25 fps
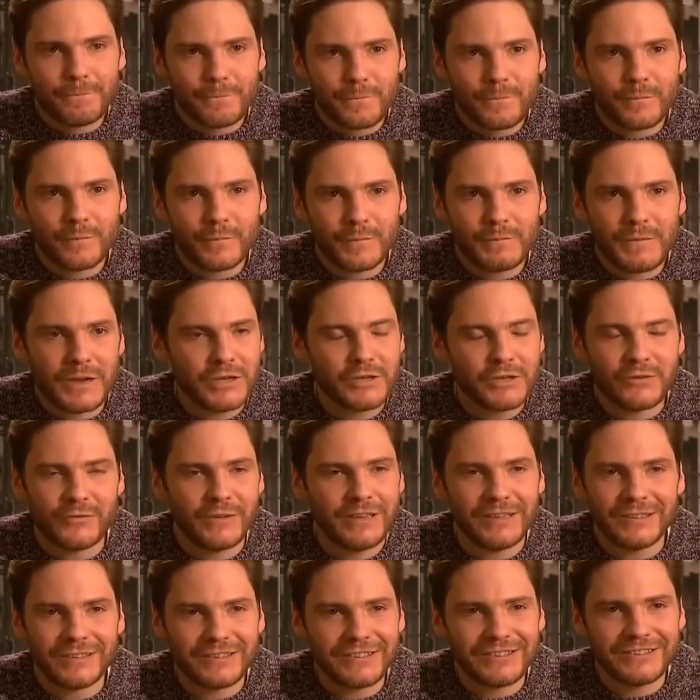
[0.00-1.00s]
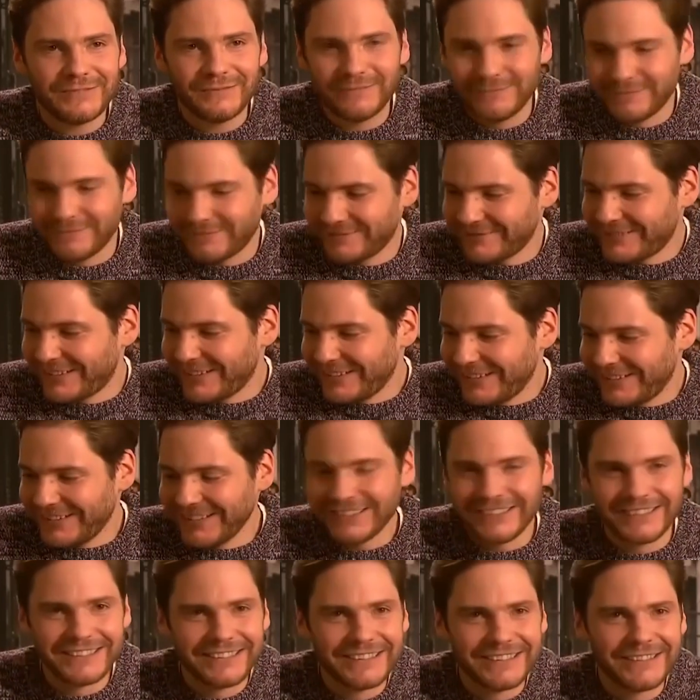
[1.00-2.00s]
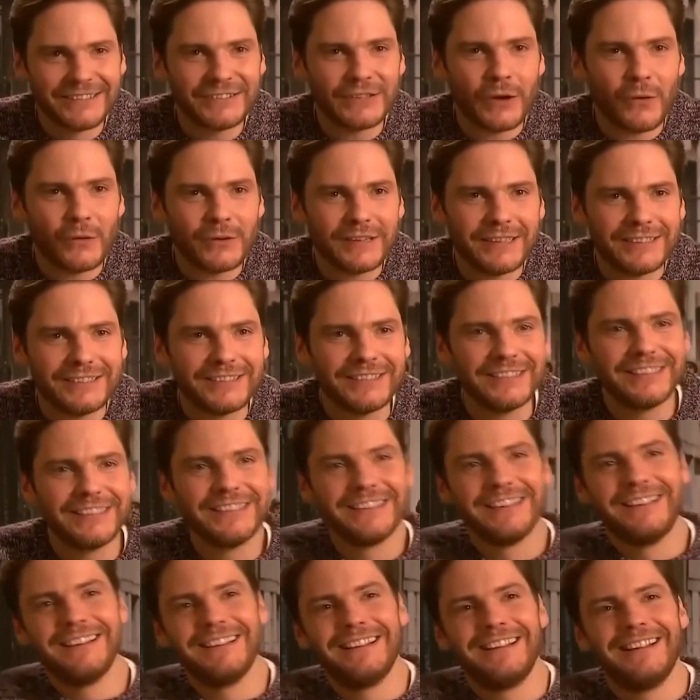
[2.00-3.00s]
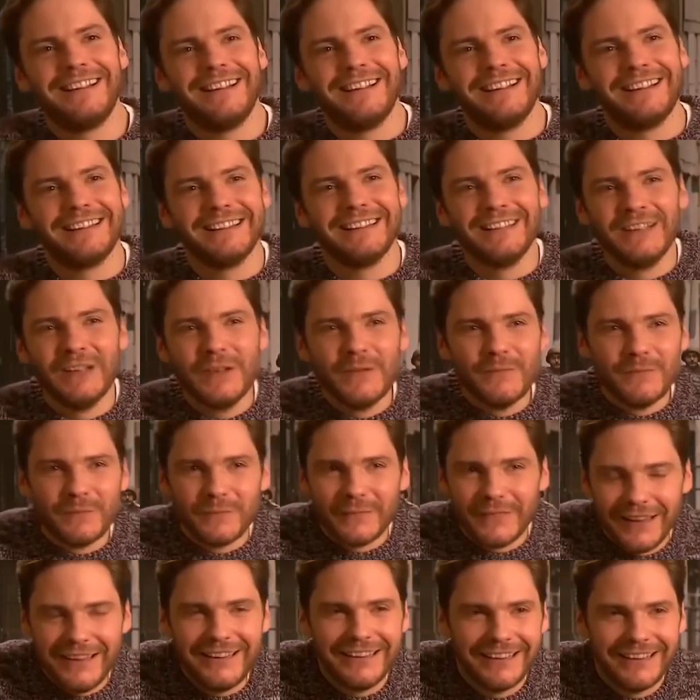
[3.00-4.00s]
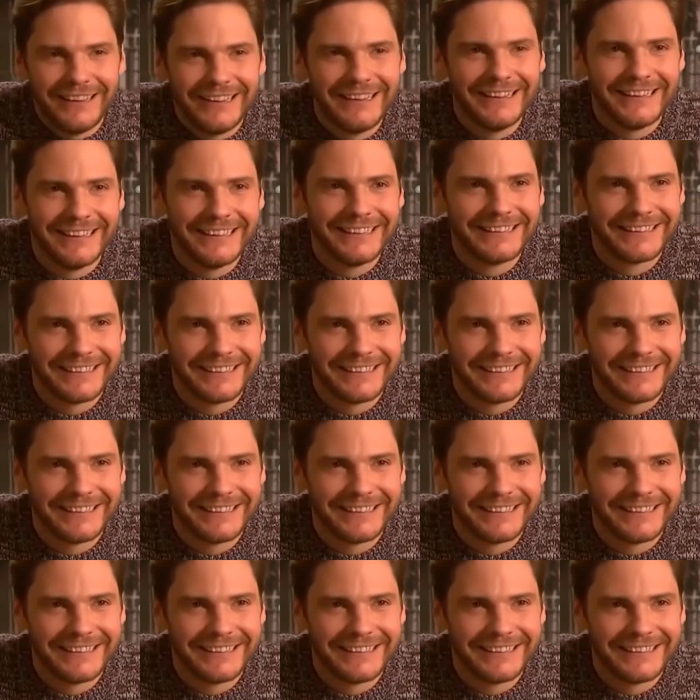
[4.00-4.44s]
Cochet será galardonada con el premio Evolution Vision, mientras que la